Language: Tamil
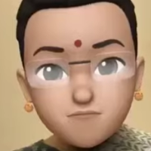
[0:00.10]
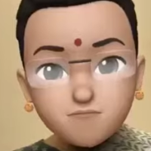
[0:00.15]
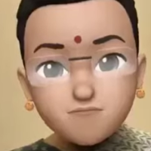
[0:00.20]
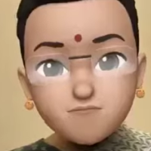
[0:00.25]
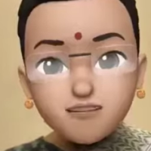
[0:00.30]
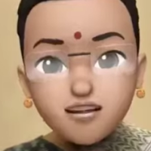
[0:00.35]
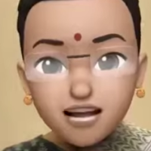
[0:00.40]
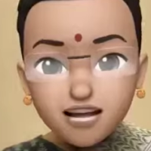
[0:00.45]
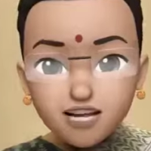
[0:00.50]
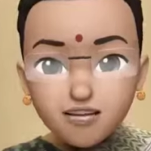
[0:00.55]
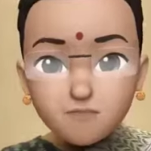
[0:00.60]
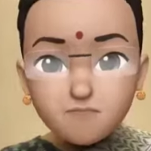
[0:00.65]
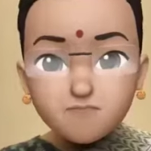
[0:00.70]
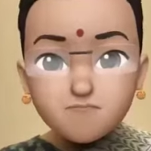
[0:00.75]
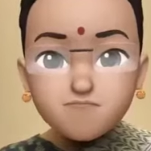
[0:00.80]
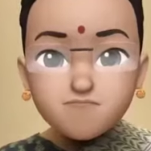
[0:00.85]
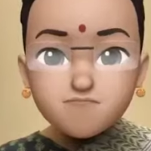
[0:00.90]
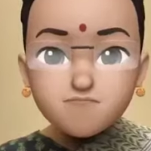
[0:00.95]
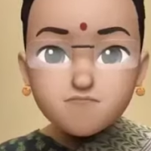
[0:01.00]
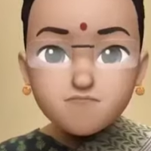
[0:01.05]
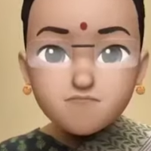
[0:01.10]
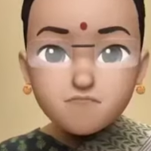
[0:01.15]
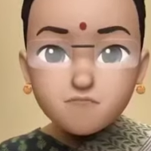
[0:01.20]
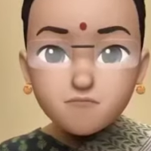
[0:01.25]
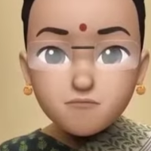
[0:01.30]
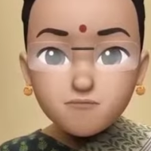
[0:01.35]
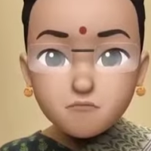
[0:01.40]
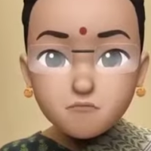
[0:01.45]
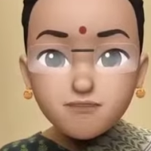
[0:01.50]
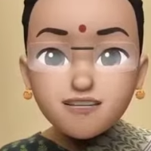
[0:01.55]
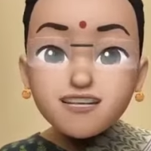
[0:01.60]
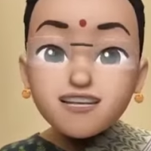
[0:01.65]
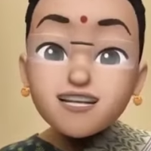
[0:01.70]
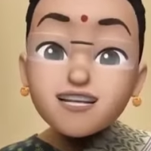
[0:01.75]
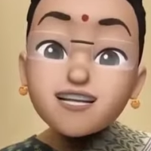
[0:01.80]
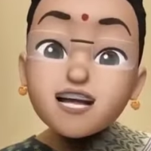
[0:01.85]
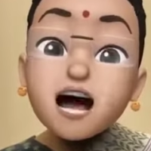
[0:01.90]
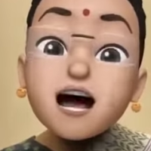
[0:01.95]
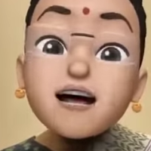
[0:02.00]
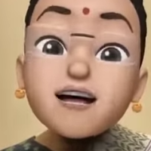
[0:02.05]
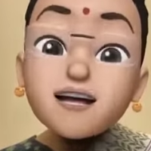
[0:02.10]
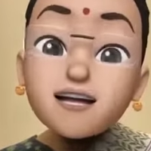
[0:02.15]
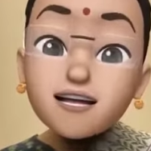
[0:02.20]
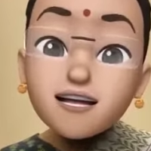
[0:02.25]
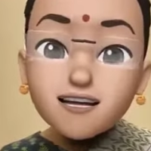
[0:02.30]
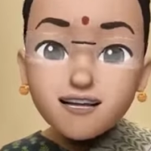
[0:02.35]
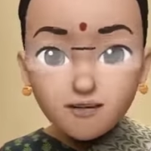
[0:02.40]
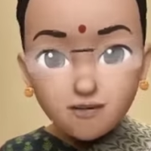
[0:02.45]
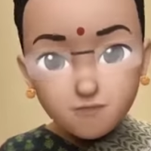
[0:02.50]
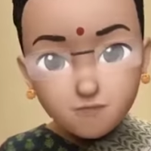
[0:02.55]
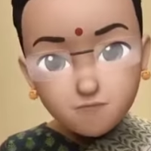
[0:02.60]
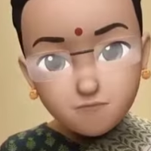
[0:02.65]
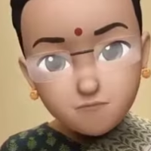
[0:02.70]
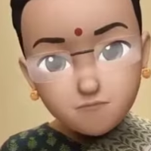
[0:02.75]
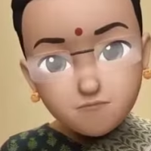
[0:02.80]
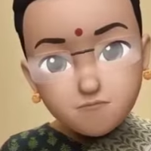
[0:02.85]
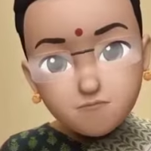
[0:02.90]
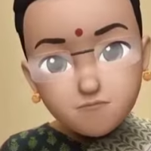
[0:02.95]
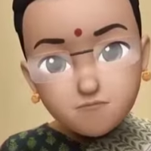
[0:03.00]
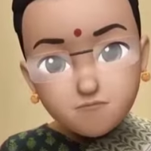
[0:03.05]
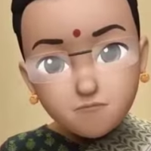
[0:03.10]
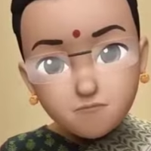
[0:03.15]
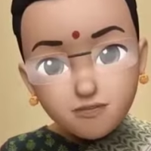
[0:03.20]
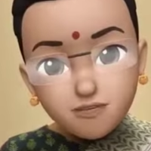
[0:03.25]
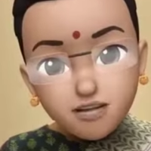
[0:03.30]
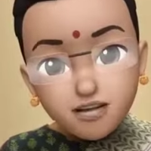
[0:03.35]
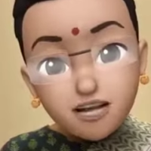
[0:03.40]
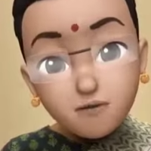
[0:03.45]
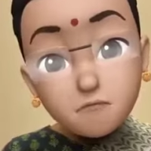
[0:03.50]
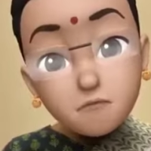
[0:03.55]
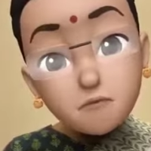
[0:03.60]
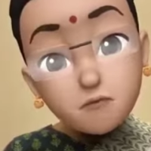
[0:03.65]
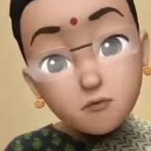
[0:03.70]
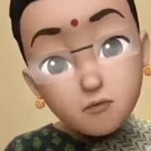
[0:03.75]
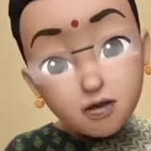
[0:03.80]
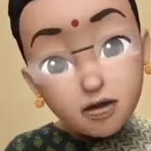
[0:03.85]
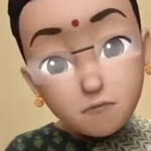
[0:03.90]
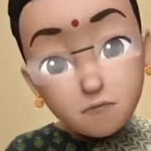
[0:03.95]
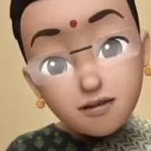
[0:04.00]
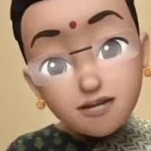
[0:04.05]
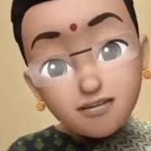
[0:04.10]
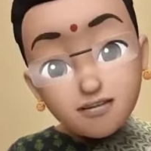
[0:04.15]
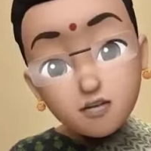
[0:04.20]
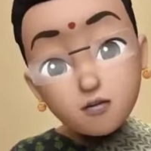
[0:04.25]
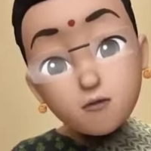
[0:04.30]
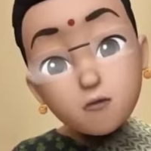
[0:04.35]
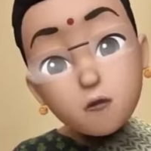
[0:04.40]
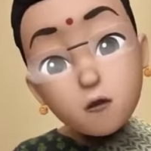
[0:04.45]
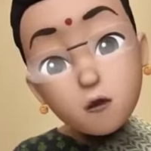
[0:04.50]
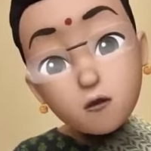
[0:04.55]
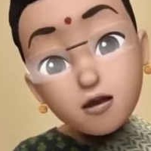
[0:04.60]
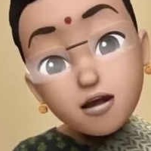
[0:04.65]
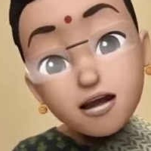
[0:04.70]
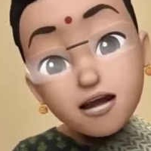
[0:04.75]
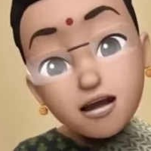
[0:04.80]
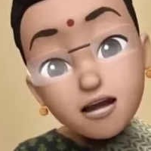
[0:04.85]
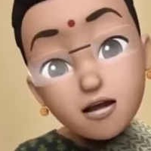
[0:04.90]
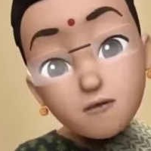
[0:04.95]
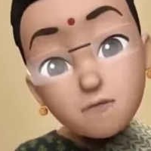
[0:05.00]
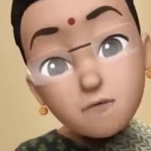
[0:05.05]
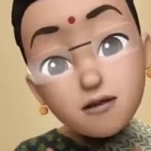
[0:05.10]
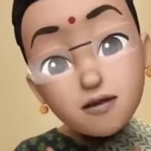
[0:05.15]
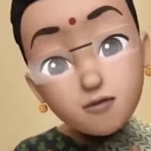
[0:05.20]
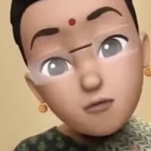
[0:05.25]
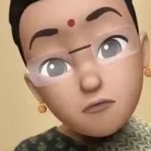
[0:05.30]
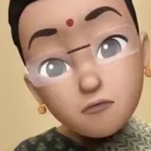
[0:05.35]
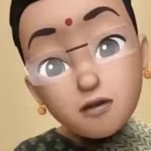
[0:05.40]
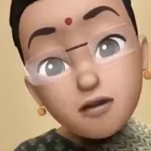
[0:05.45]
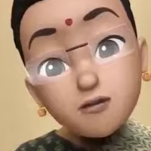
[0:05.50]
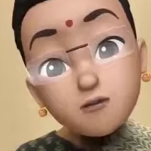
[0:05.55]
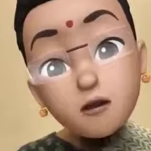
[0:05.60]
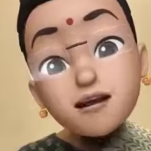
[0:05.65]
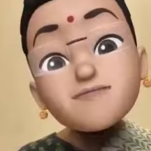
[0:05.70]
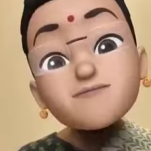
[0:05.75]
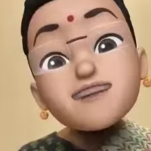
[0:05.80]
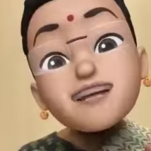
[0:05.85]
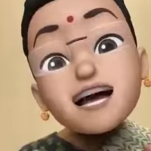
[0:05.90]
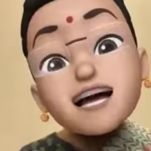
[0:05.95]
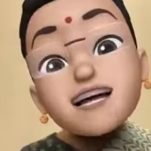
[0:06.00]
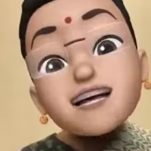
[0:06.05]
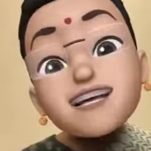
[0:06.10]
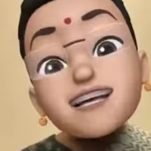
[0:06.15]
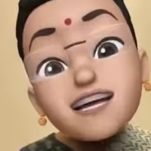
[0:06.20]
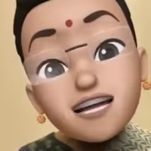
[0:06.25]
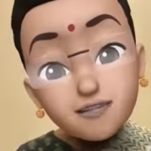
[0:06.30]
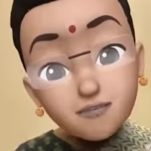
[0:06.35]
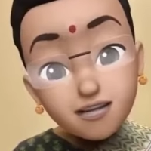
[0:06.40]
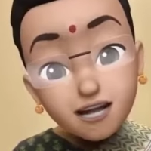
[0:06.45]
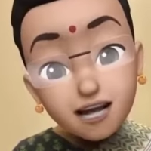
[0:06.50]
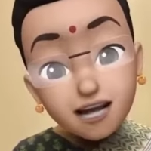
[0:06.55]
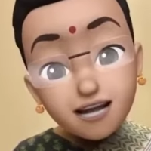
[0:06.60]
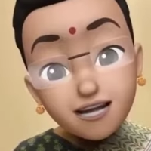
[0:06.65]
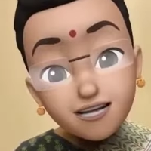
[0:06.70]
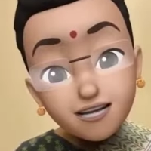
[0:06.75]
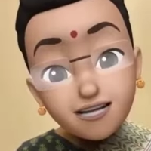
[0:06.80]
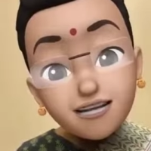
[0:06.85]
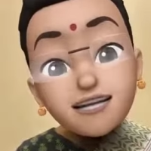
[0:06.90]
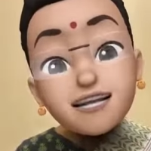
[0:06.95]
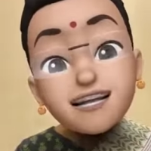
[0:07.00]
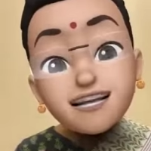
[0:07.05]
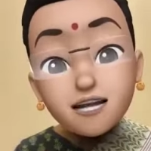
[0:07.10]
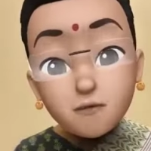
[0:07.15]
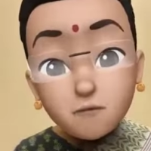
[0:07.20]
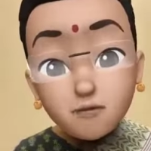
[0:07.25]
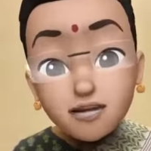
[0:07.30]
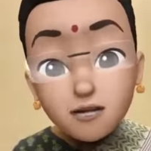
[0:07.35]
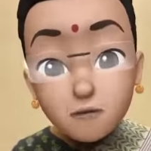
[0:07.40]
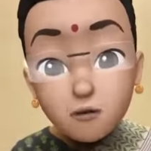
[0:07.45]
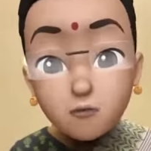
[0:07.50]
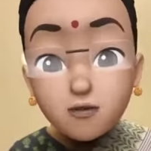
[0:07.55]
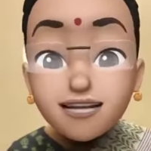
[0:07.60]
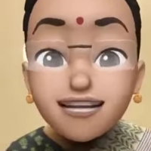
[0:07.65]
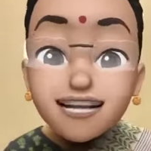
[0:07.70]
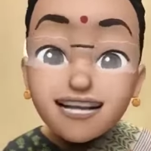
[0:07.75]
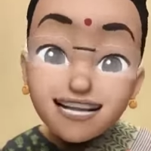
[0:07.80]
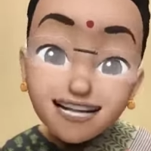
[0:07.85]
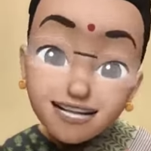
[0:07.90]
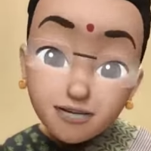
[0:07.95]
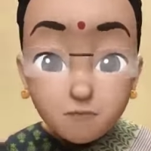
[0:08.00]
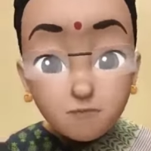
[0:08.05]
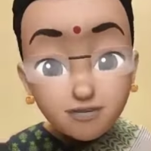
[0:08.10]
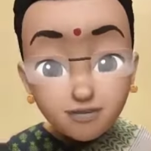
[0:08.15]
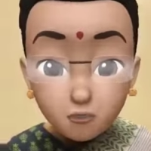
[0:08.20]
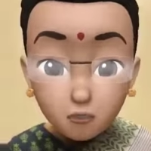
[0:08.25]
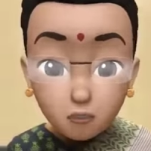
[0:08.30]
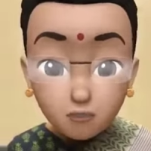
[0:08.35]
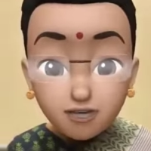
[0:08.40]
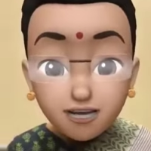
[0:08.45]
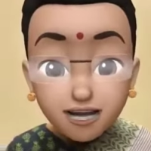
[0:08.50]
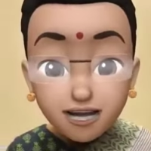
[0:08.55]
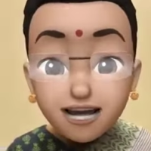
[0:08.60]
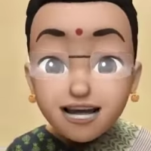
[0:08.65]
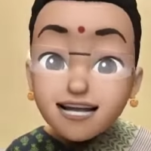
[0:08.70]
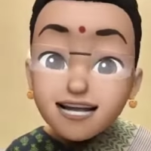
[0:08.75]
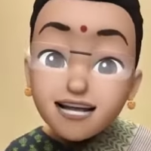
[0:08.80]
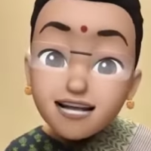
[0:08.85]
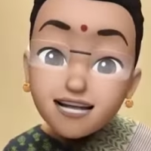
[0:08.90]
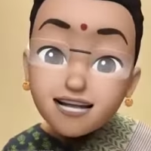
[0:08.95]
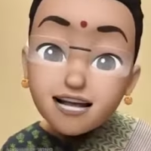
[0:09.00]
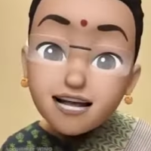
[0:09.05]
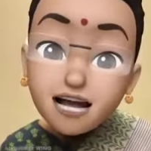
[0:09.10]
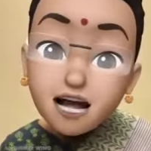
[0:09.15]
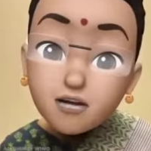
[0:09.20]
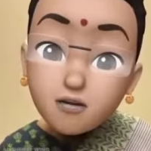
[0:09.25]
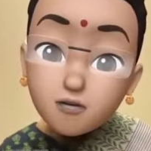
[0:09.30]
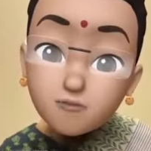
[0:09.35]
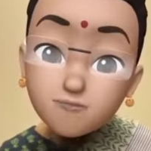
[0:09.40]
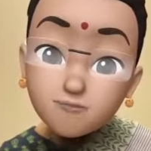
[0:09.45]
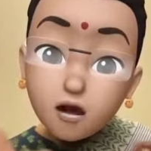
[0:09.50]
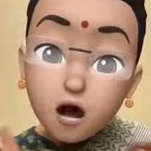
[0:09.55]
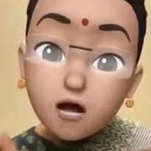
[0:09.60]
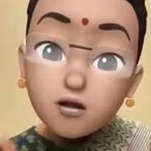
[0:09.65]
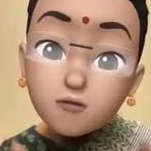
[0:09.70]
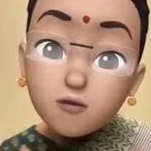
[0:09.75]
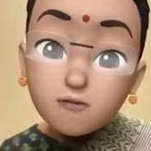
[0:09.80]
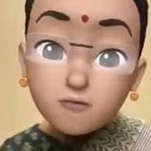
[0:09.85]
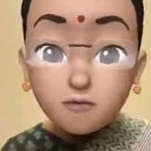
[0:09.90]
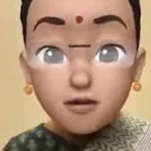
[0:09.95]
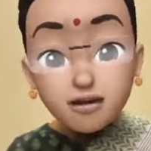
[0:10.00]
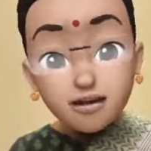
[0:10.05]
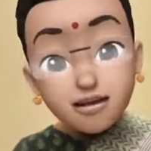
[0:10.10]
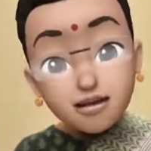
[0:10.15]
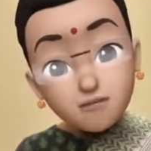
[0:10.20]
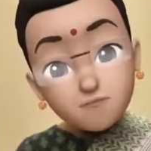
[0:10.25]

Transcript: வணக்கம் மிஸ்ஸஸ் ஜானகி ஹியர் நம்ம முதலமைச்சர் ஊரடங்கை மெது மெதுவாக தளர்த்திட்டு வராரு இது சம்பந்தமா ஒரு எஸ்எம்எஸ் கொடுக்குறேன் எல்லாருக்கும் ஃபார்வர்ட் பண்ணுங்க